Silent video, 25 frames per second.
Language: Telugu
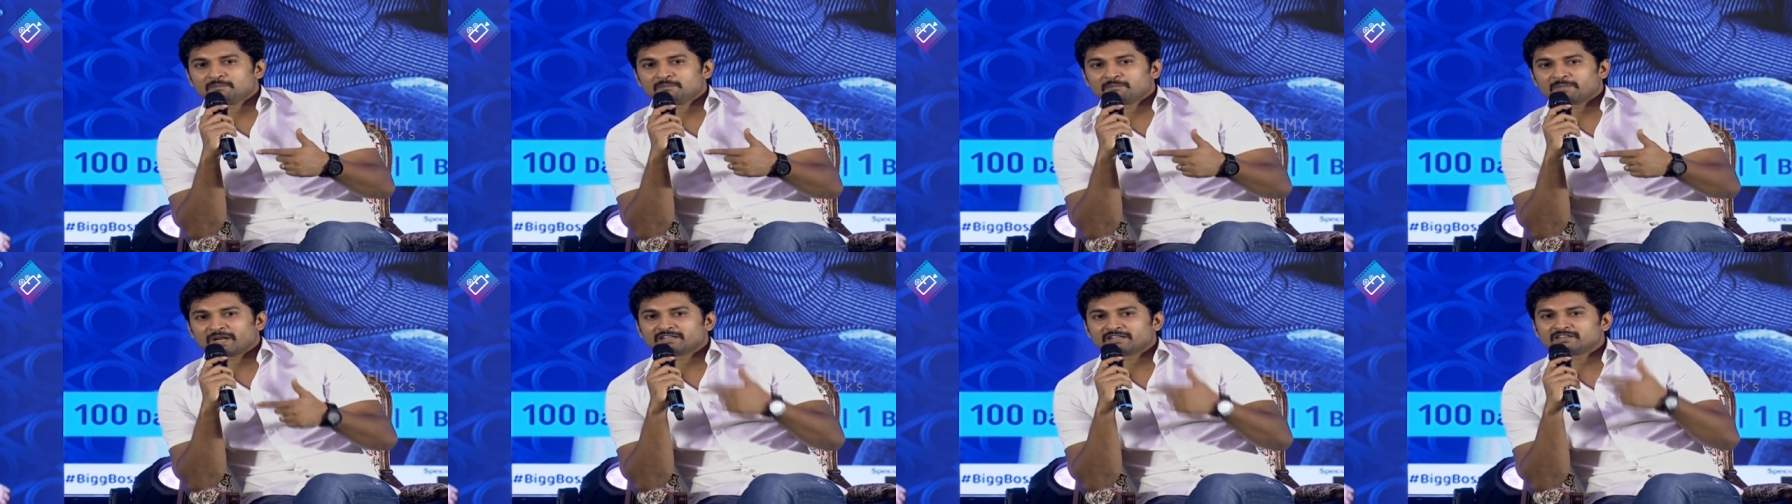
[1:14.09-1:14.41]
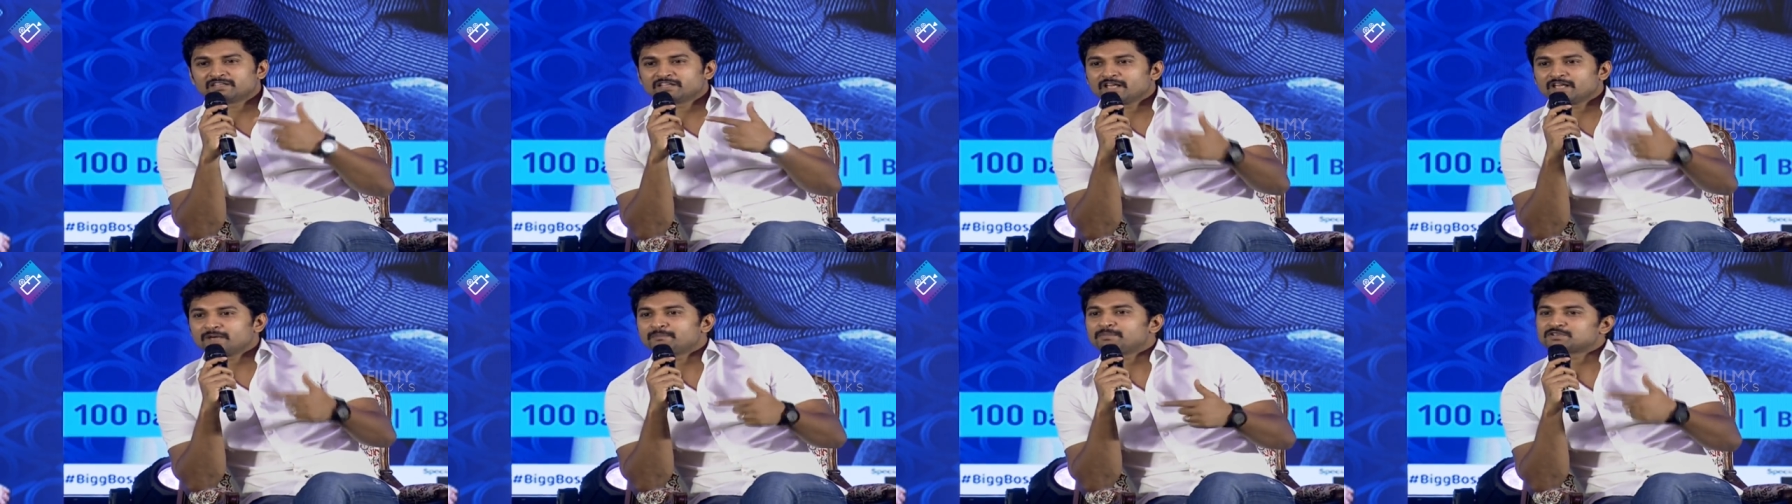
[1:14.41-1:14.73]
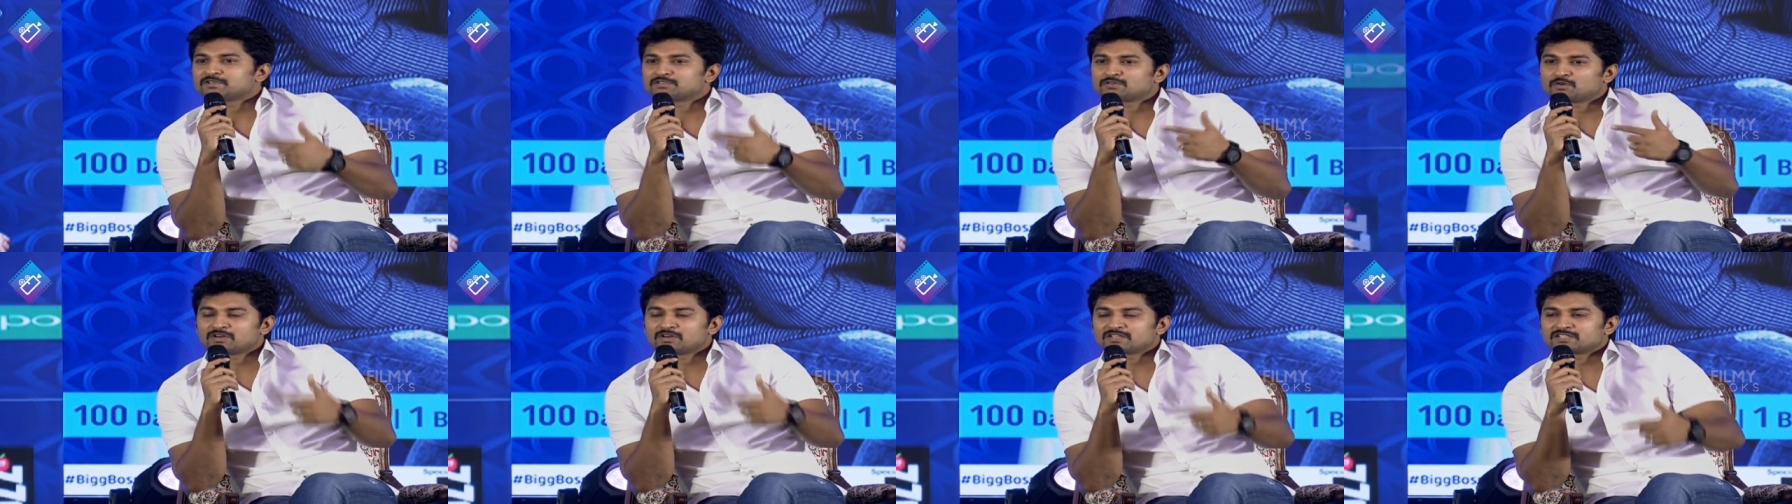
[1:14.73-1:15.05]
ప్రతి
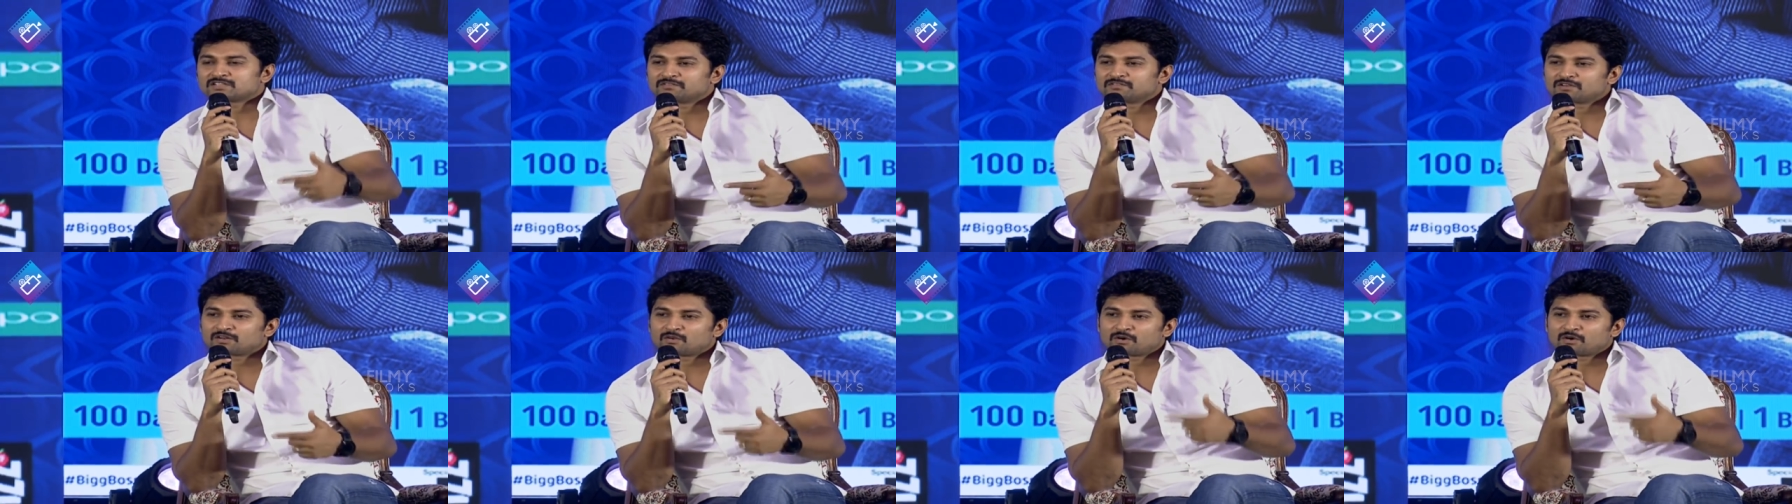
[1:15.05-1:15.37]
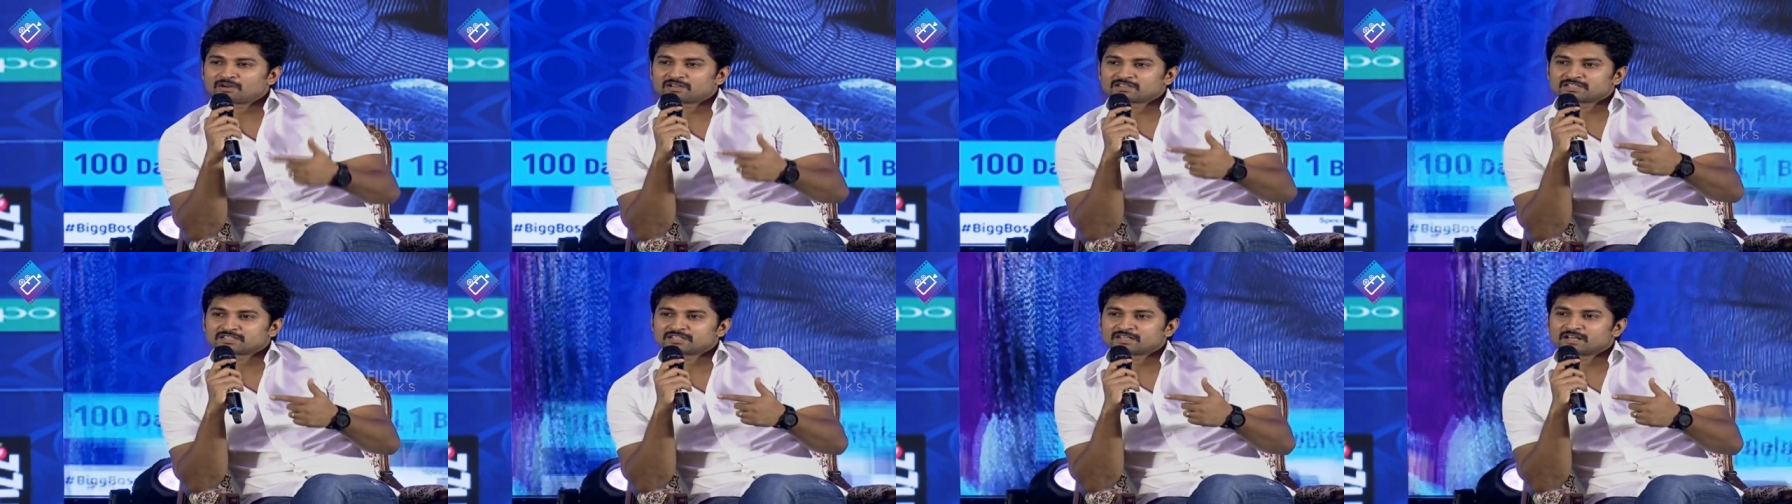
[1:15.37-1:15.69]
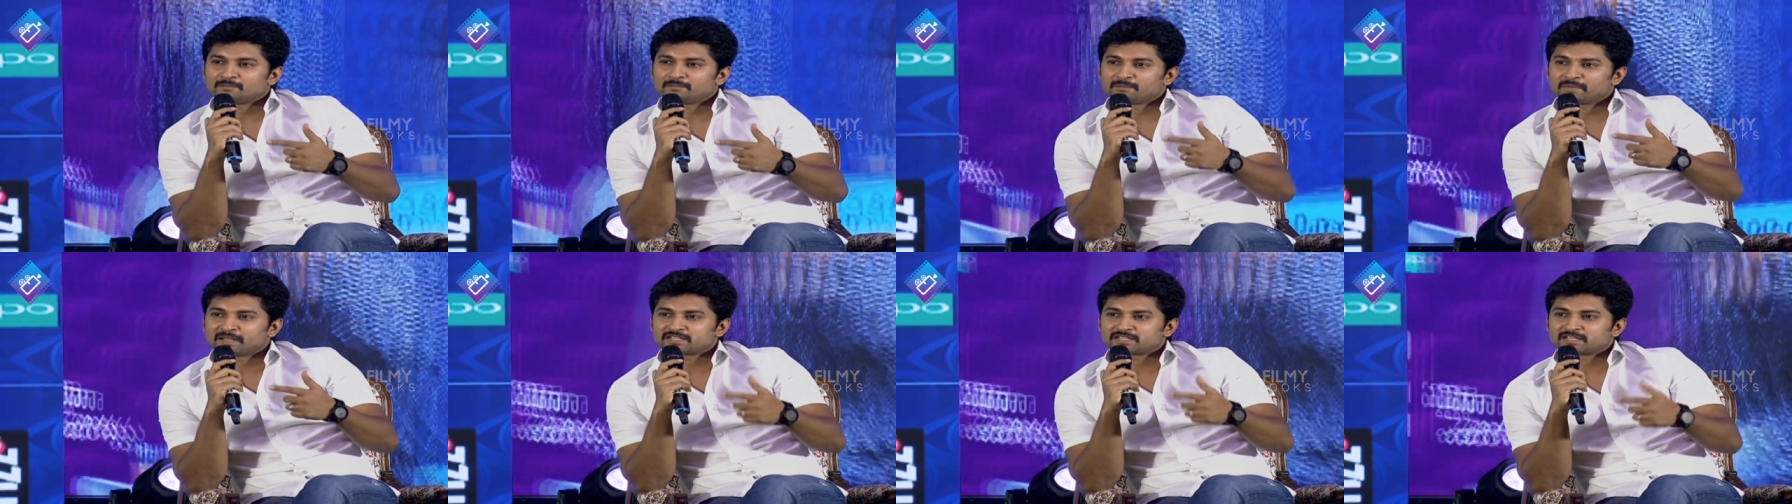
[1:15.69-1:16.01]
ఎపిసోడ్ చివరి ఒక చిన్న
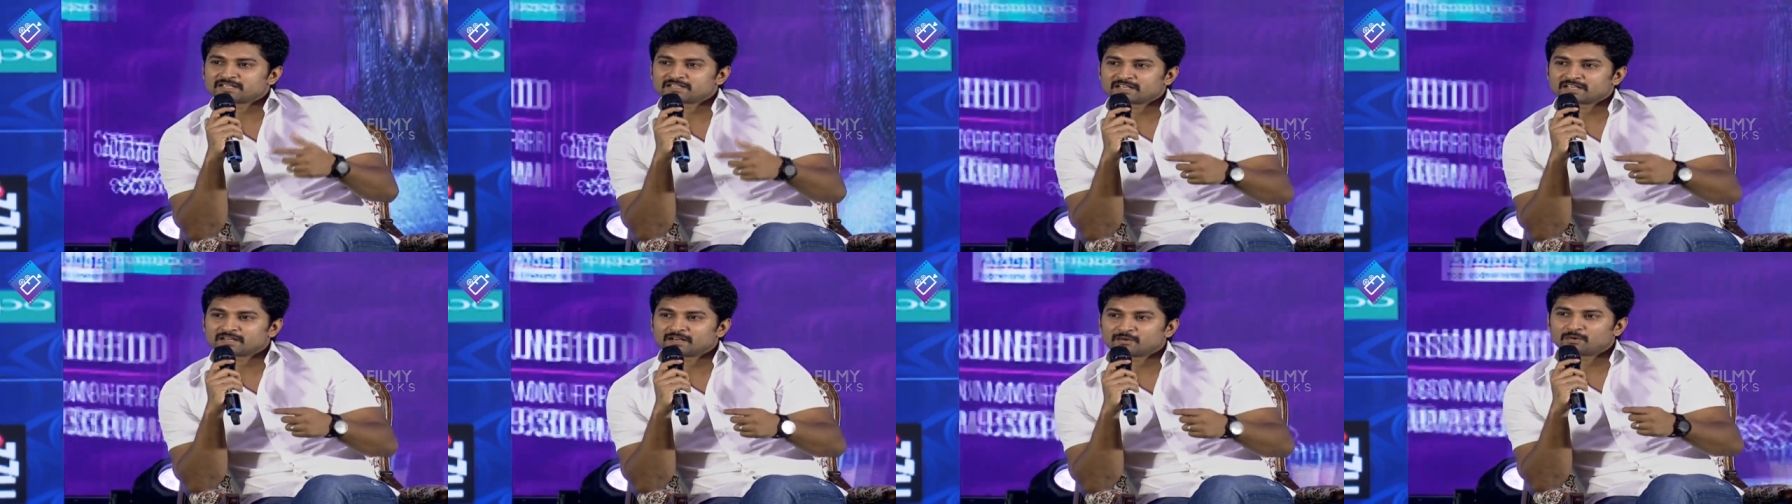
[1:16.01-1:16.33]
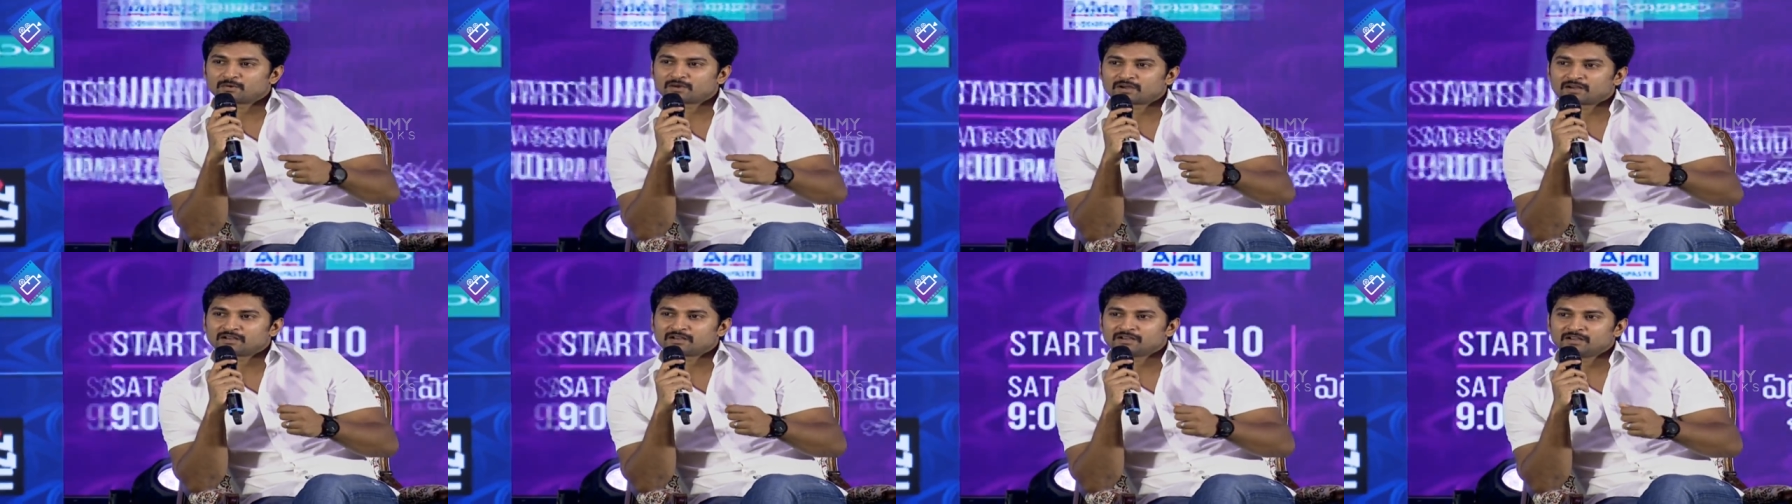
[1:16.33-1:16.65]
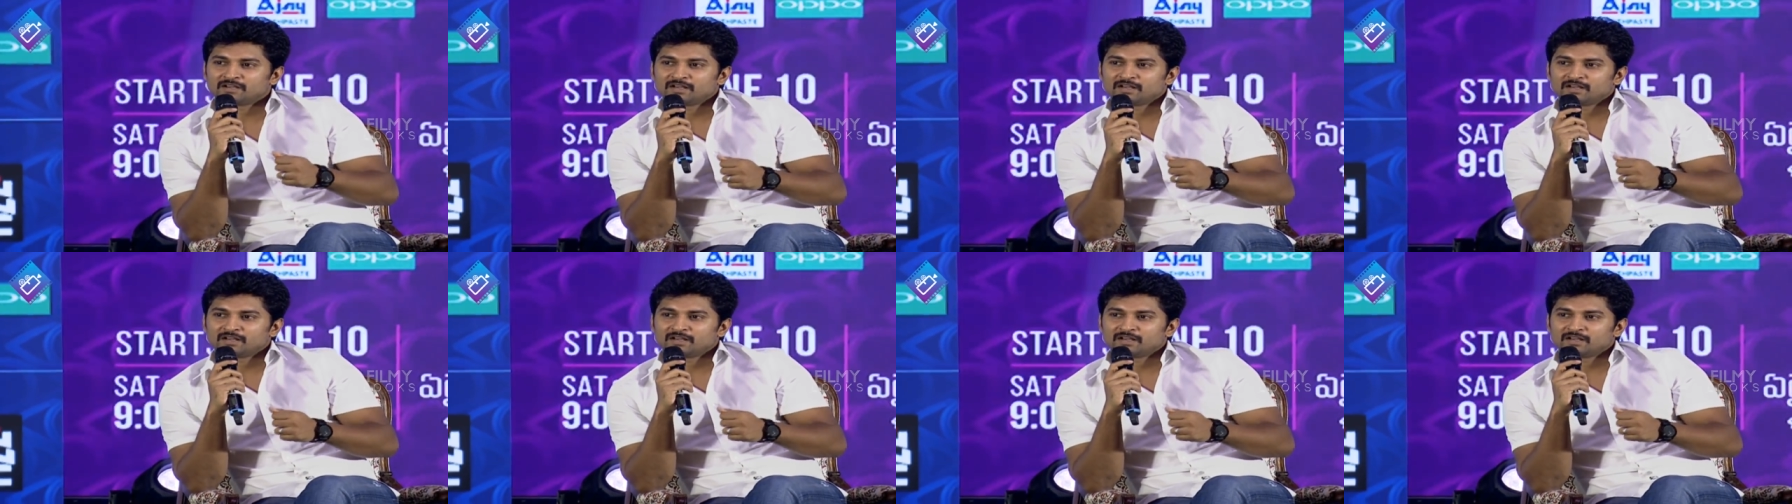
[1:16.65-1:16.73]
మెసేజ్ కానీ ఒక